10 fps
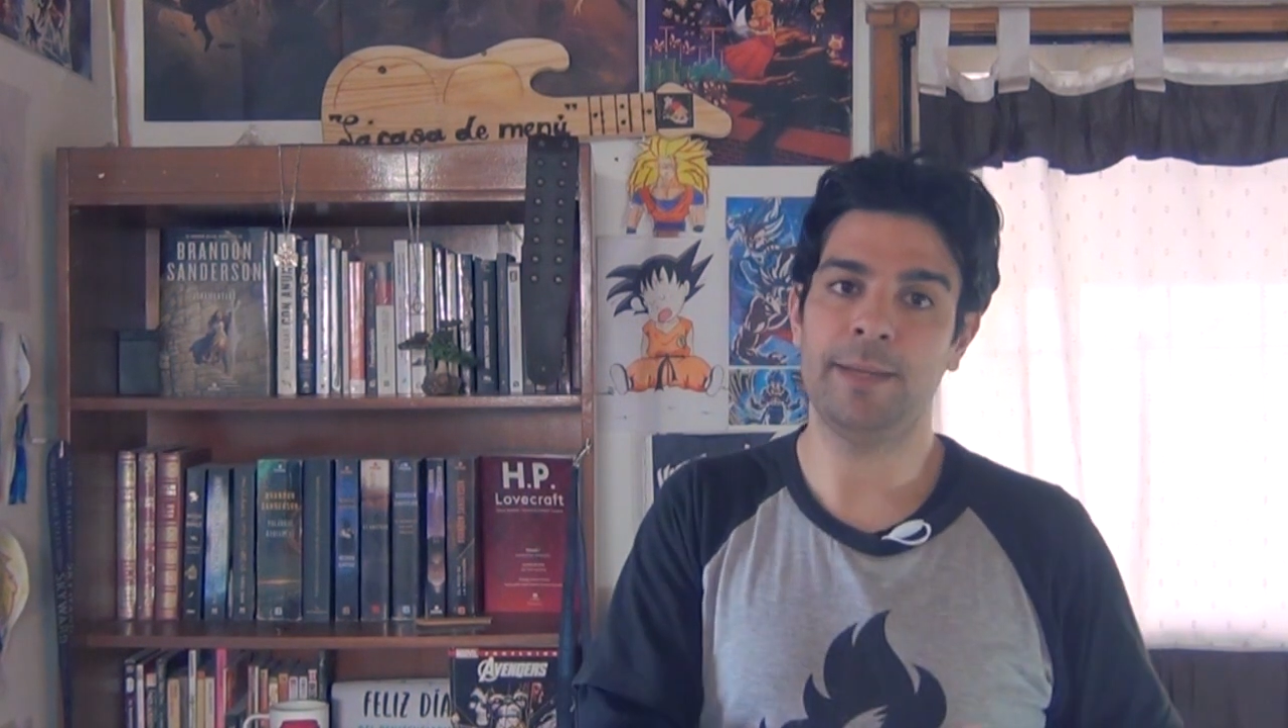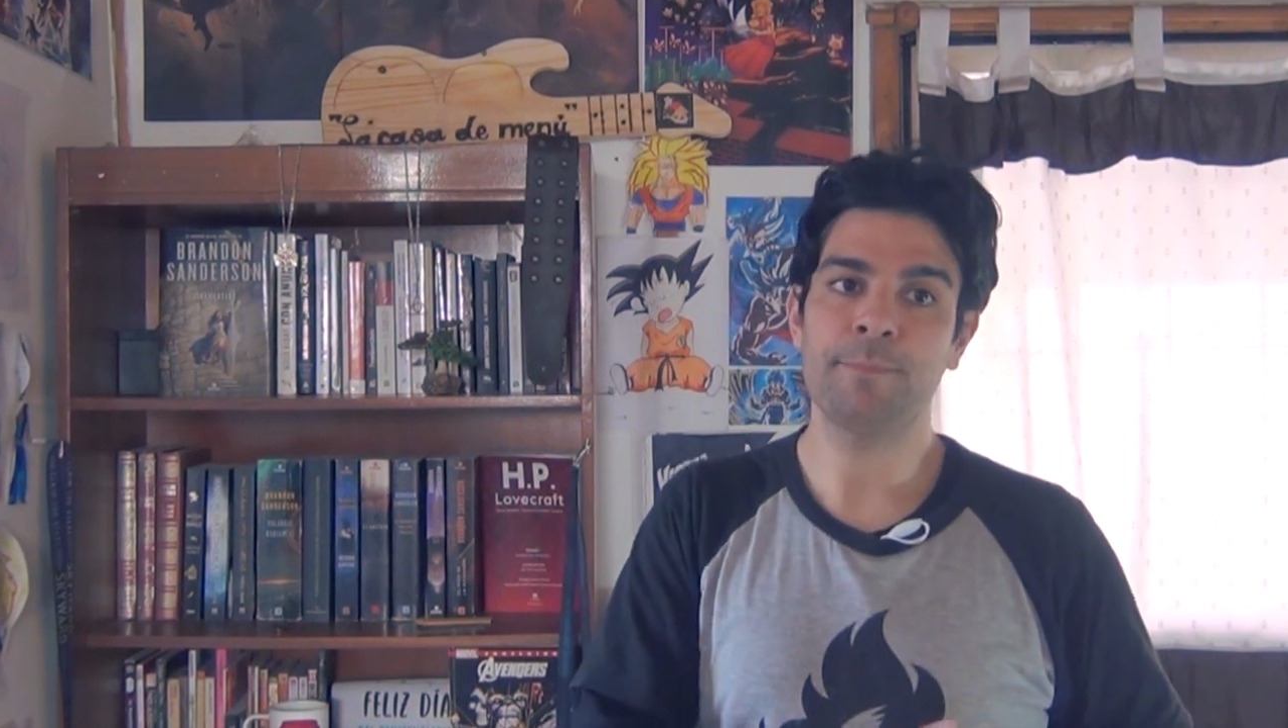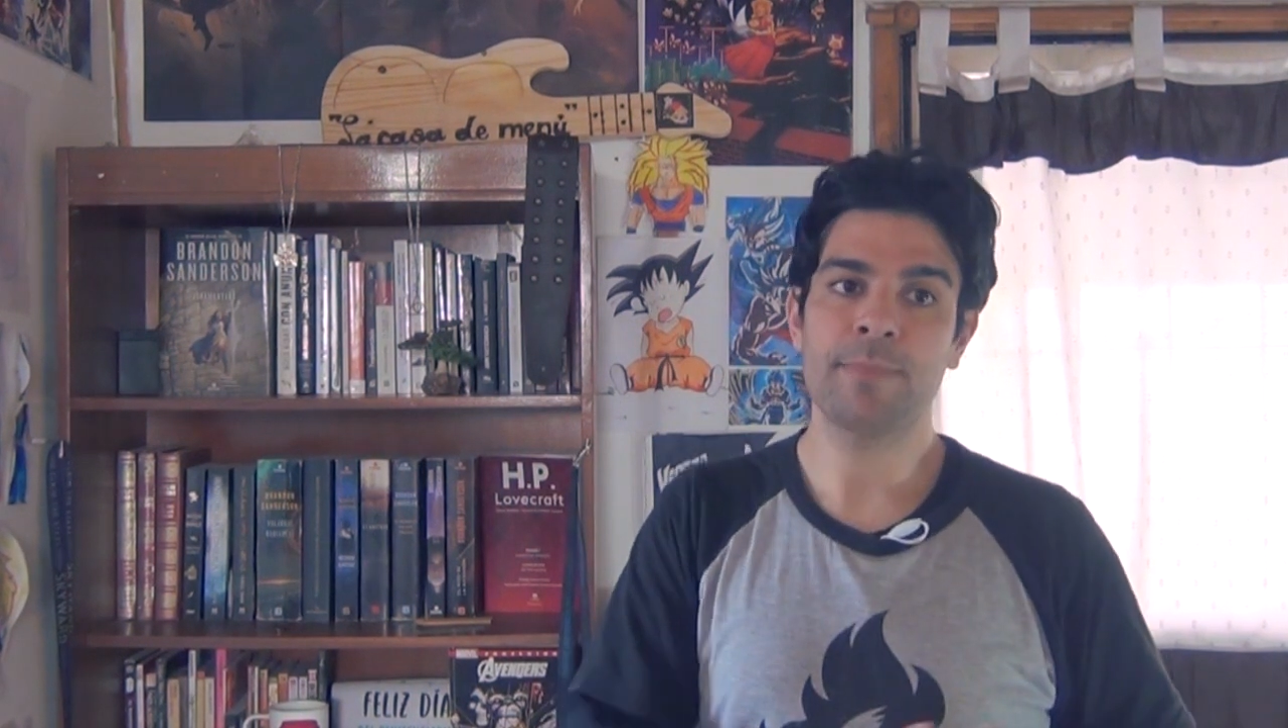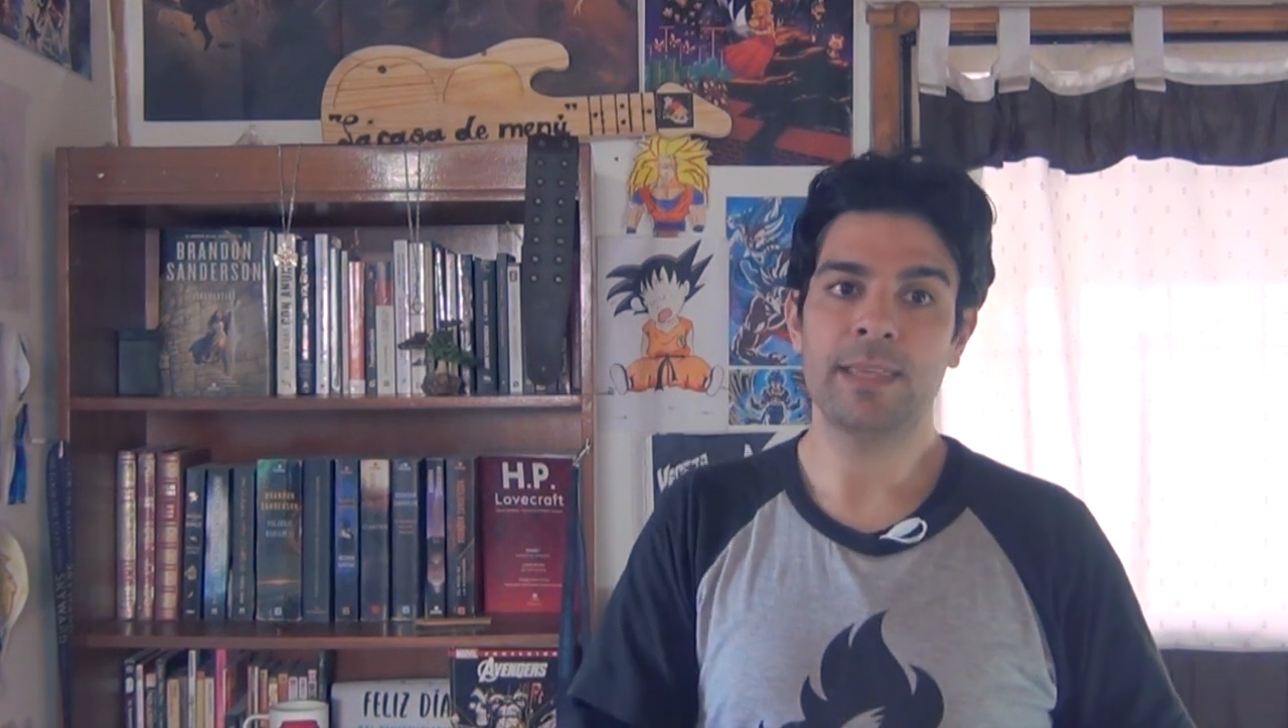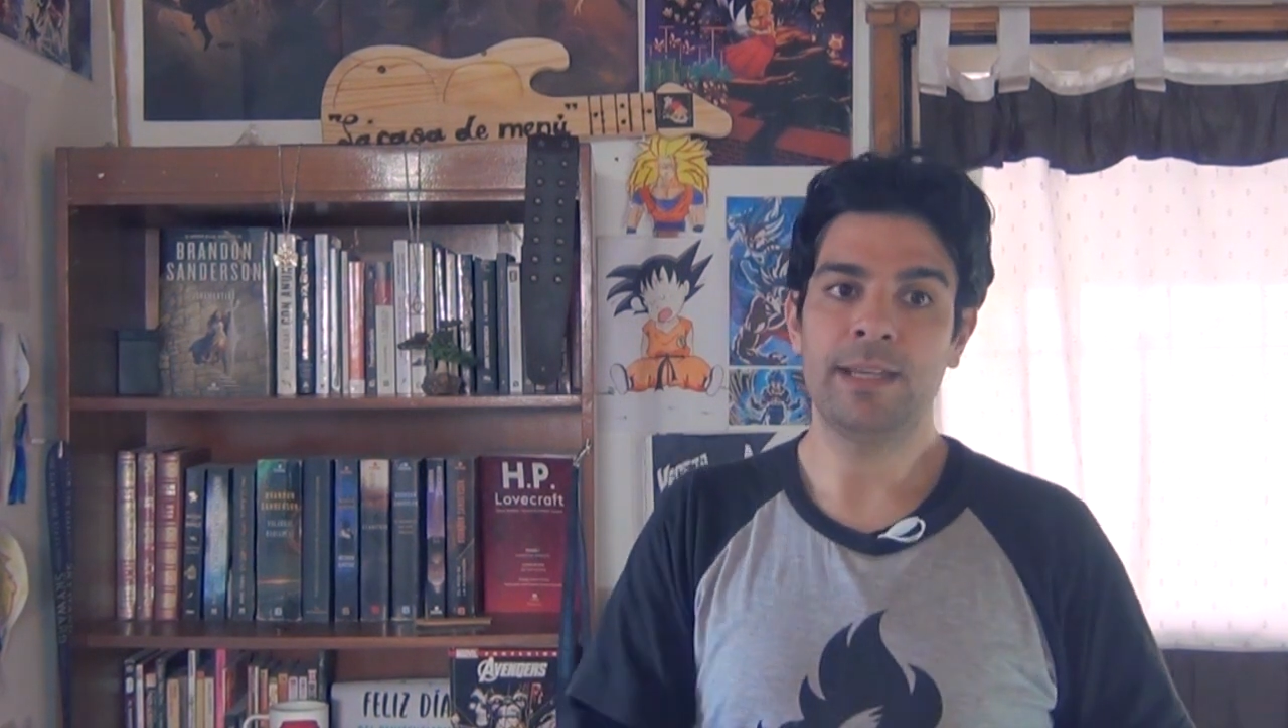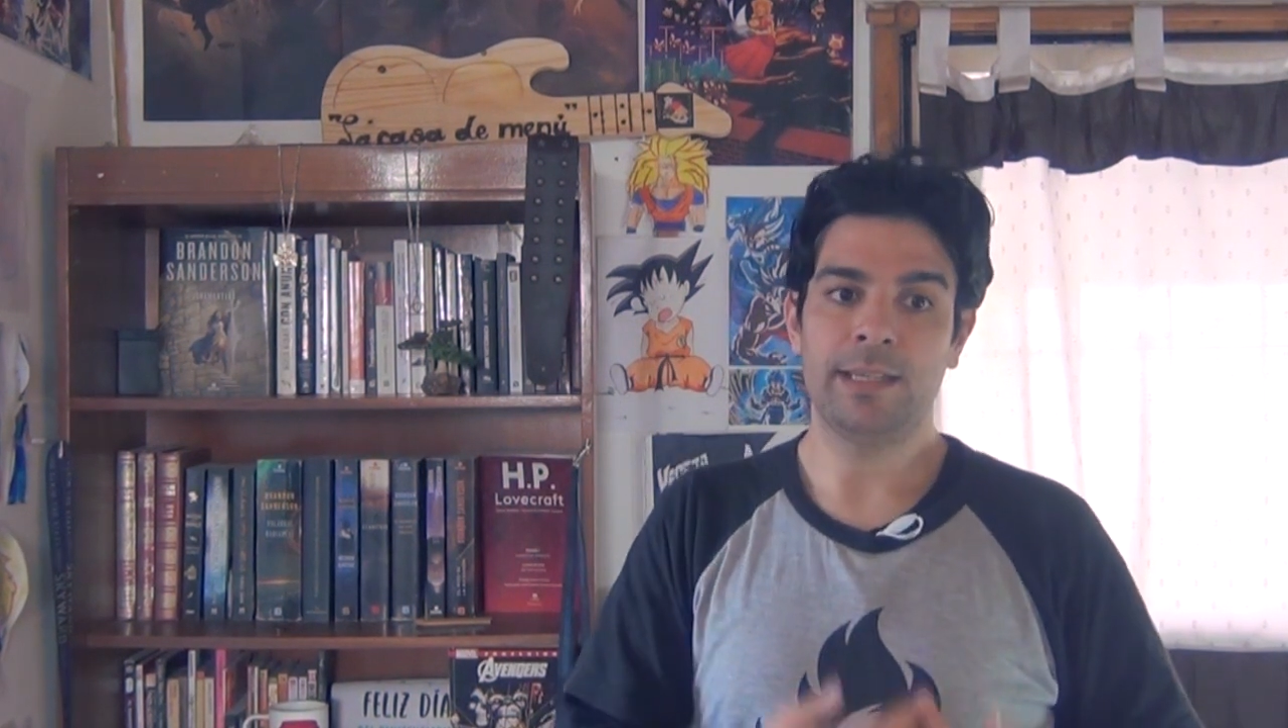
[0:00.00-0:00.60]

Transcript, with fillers: de